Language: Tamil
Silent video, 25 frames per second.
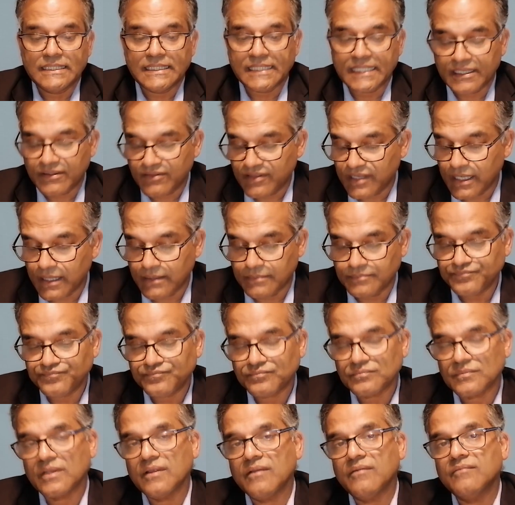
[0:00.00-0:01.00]
இன்றைய தினம்
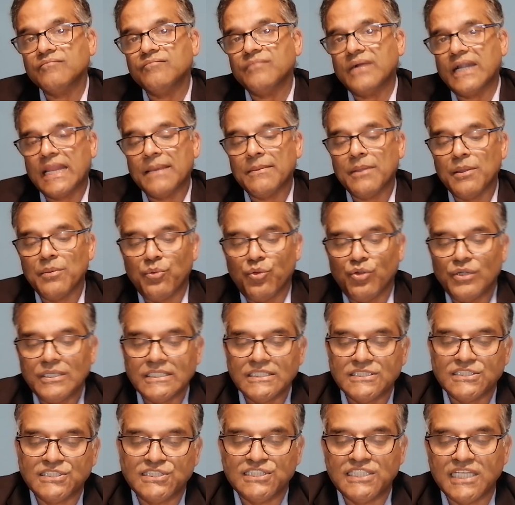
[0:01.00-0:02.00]
வளமை
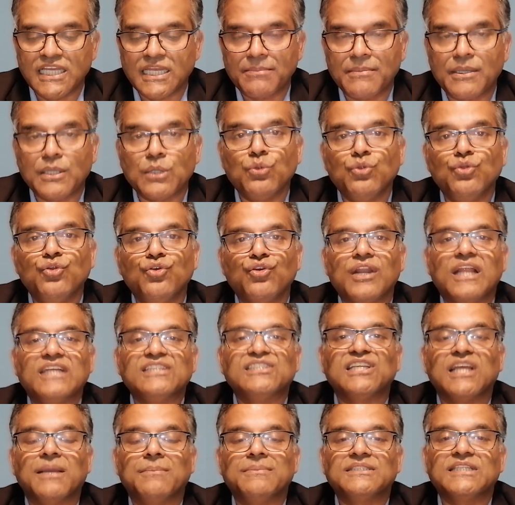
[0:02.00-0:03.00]
போல் ஜெர்மன்
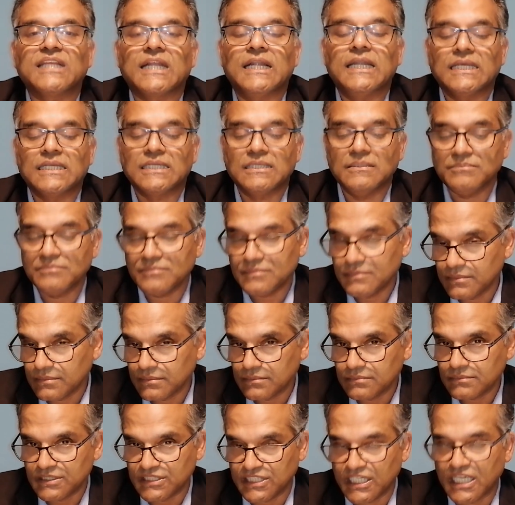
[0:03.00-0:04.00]
உள்ளூராட்சி அமைச்சர்களுக்கும்
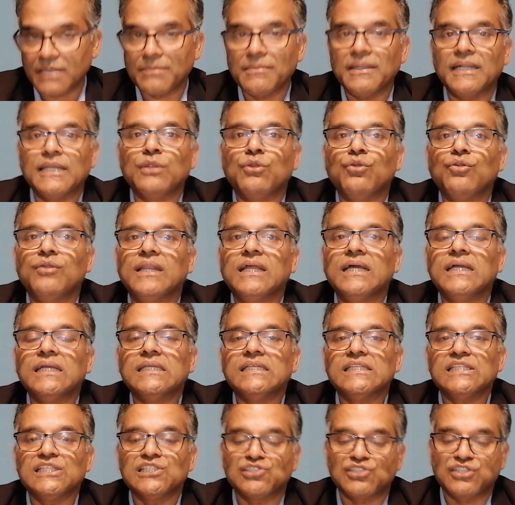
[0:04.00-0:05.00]
ஜெர்மனியில் உள்ள
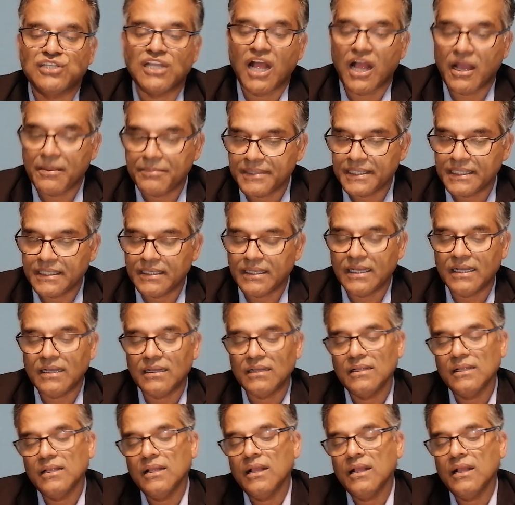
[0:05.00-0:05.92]
இஸ்லாமிய